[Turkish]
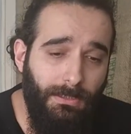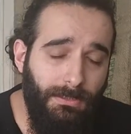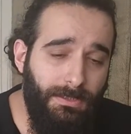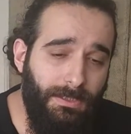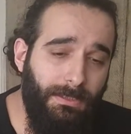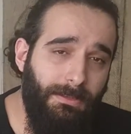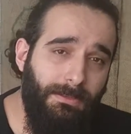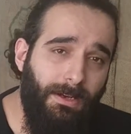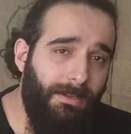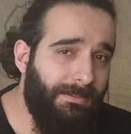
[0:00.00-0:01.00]
İşte
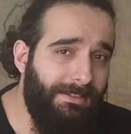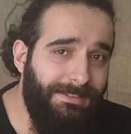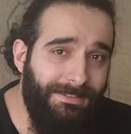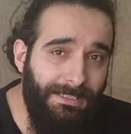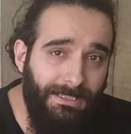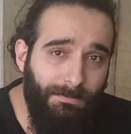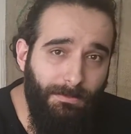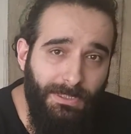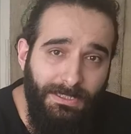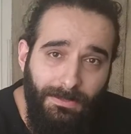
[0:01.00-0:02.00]
6 litrelik bir
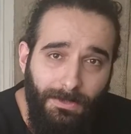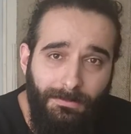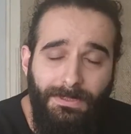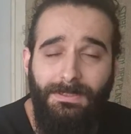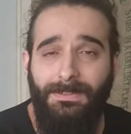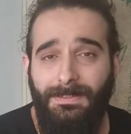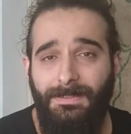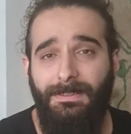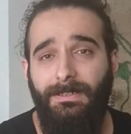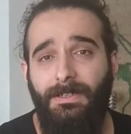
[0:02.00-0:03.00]
makine mi almalısınız?
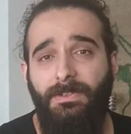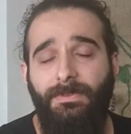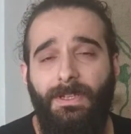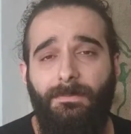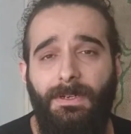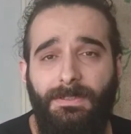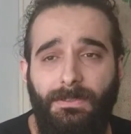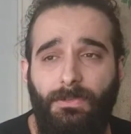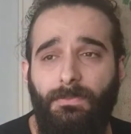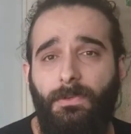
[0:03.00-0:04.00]
Kazan hacminden
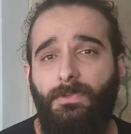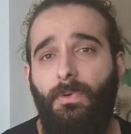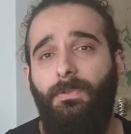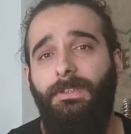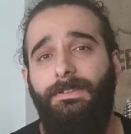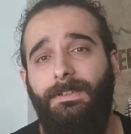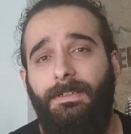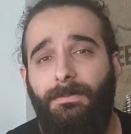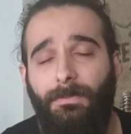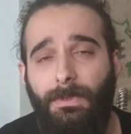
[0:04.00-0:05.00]
bahsediyorum yoksa 10
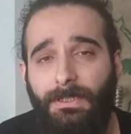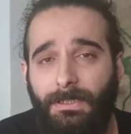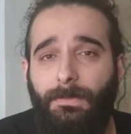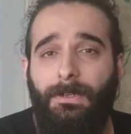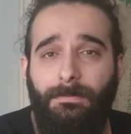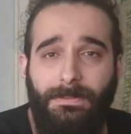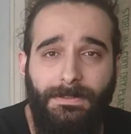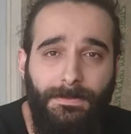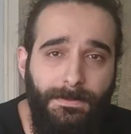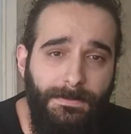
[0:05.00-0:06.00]
litrelik bir makine mi
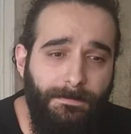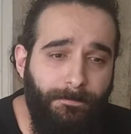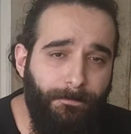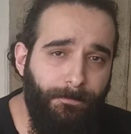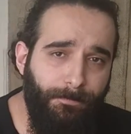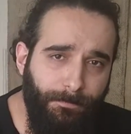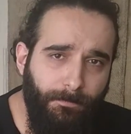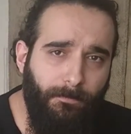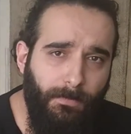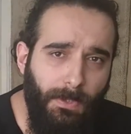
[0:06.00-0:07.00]
almalısınız?
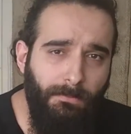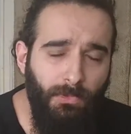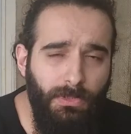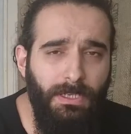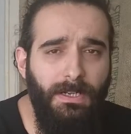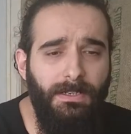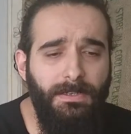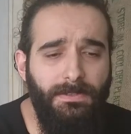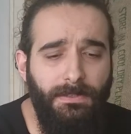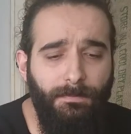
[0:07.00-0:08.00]
Bunu
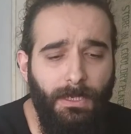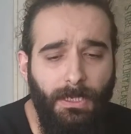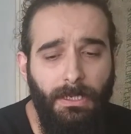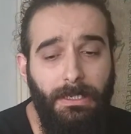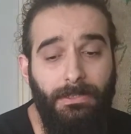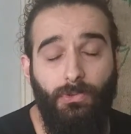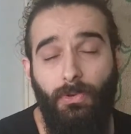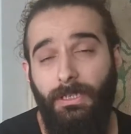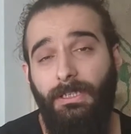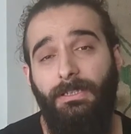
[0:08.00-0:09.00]
kararlaştırıp
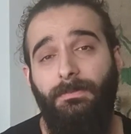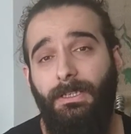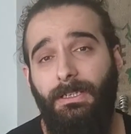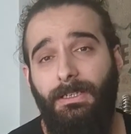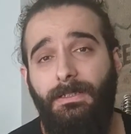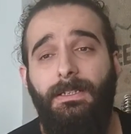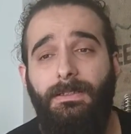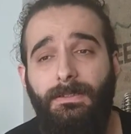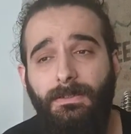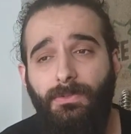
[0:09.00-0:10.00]
sonraki adımlara
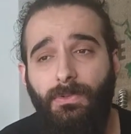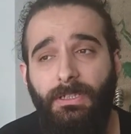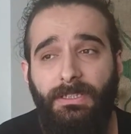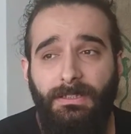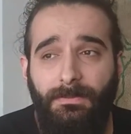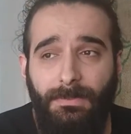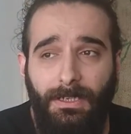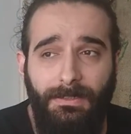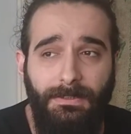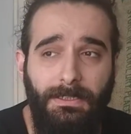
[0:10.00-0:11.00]
geçeceksiniz. Sonraki
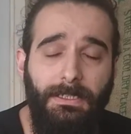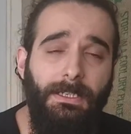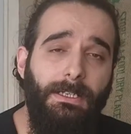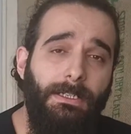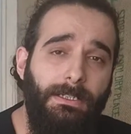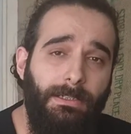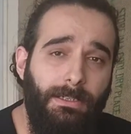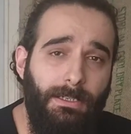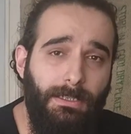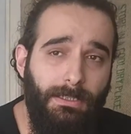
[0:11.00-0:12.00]
adımlarda da
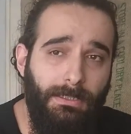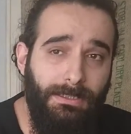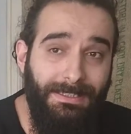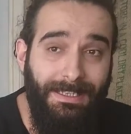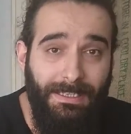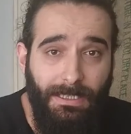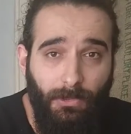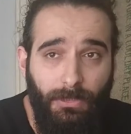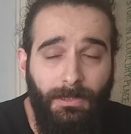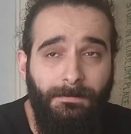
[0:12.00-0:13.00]
e, yine
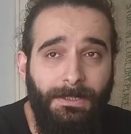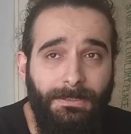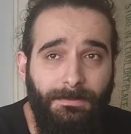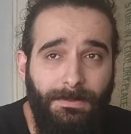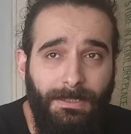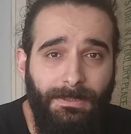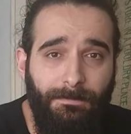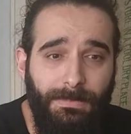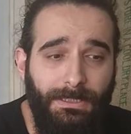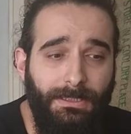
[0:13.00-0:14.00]
en önemli
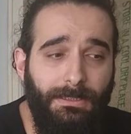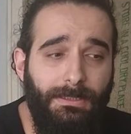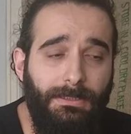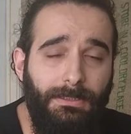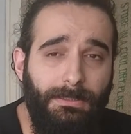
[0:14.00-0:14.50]
adımlardan biri e,